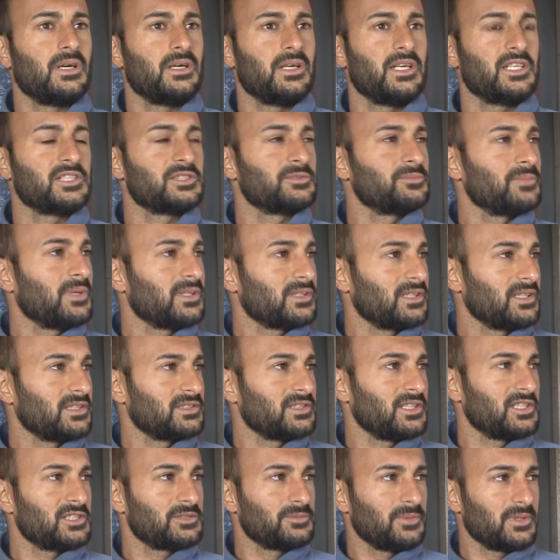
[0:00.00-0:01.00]
Esma
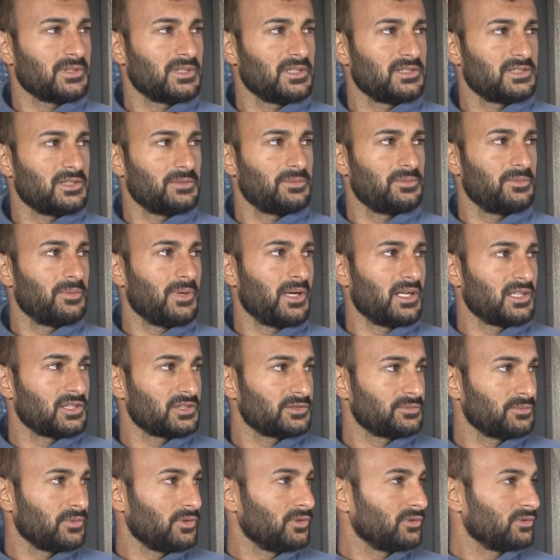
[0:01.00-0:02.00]
teyze, Esma teyze bir
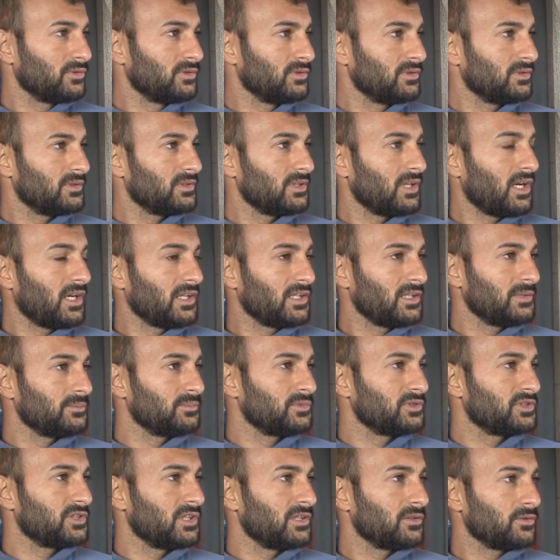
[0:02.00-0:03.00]
bağırışma oldu. Annem
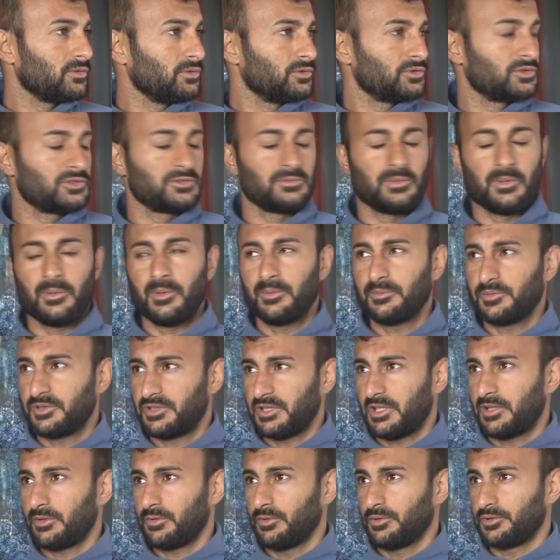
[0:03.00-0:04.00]
dışarı koştu, babam
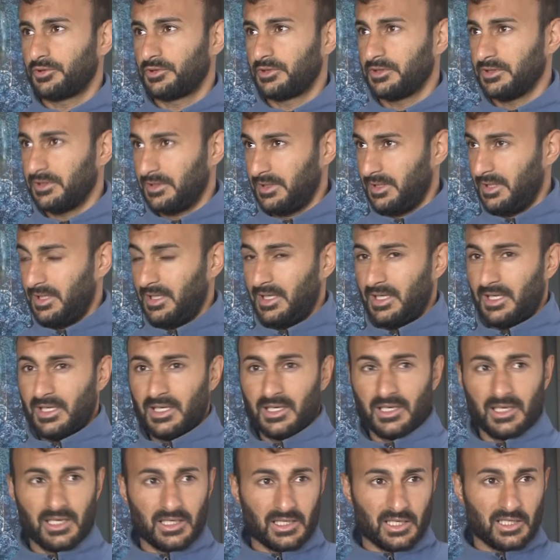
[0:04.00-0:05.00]
dışarı koştu.
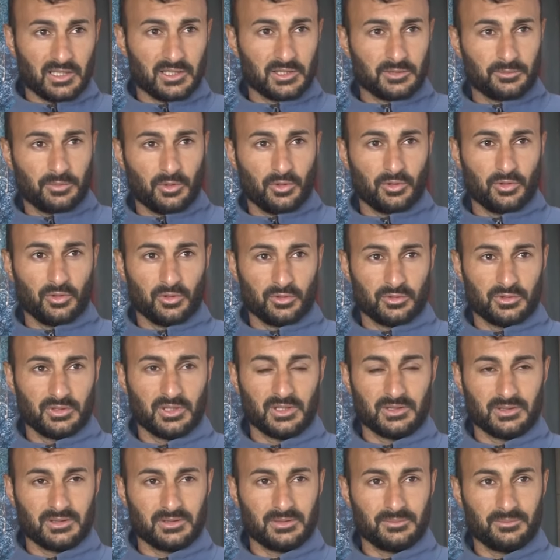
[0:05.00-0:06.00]
Karanlık bölge
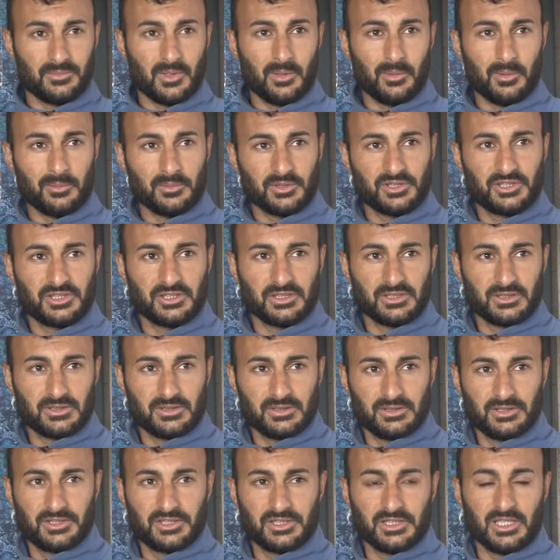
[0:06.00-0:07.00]
olduğundan babam ışığı,
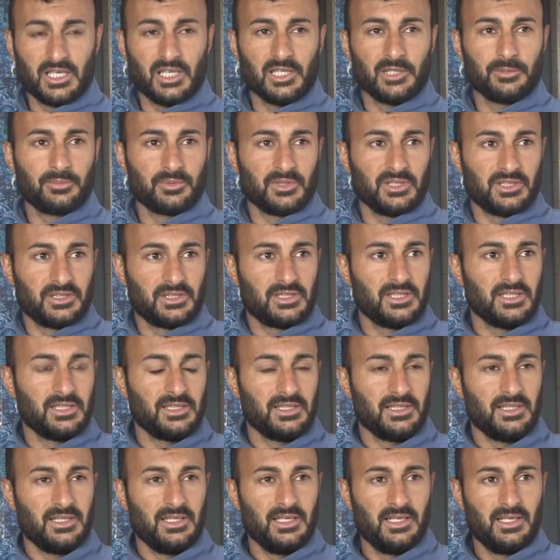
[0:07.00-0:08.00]
ışığı alıp gitti.
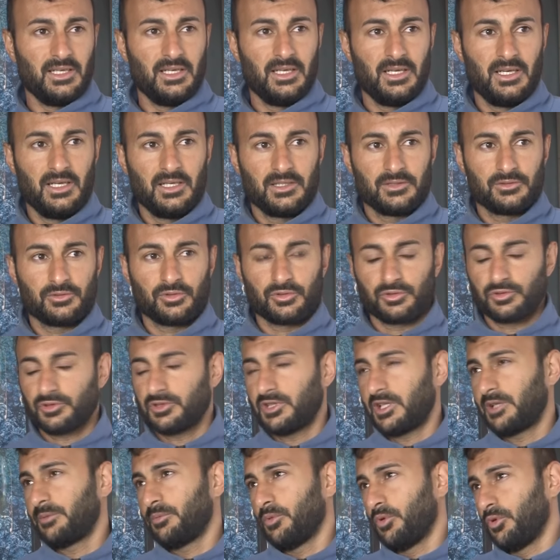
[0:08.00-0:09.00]

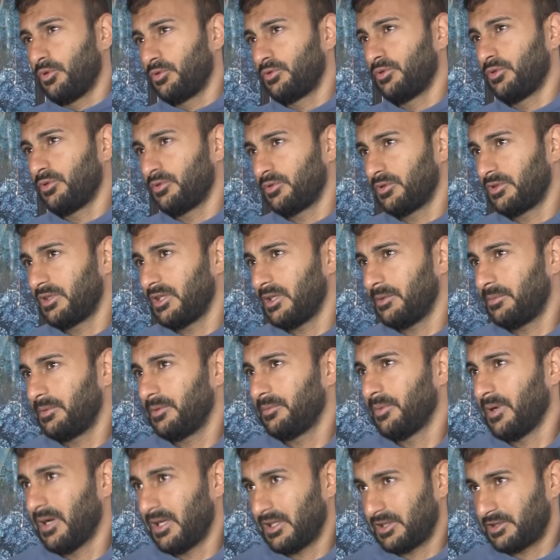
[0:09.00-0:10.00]
Çocuklarım öldü öldü diye
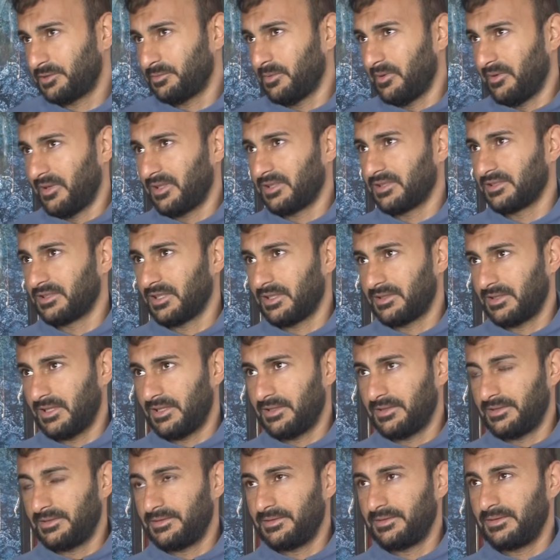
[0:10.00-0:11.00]
bir bağırışma vardı zaten.